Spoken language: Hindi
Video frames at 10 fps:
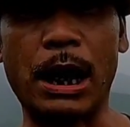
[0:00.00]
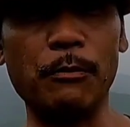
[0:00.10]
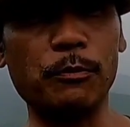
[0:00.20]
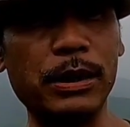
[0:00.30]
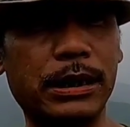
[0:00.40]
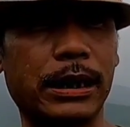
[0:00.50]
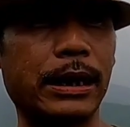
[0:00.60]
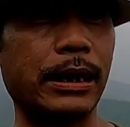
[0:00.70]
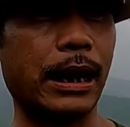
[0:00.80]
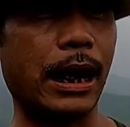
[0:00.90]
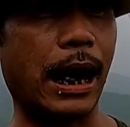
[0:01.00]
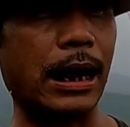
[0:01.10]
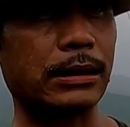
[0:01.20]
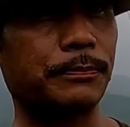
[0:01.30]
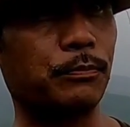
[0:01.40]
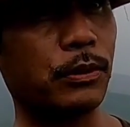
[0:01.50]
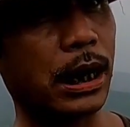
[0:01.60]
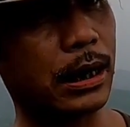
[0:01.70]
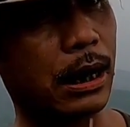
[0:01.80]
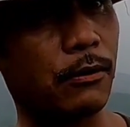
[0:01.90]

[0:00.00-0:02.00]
तो हम लोग मिल करके आज पूरा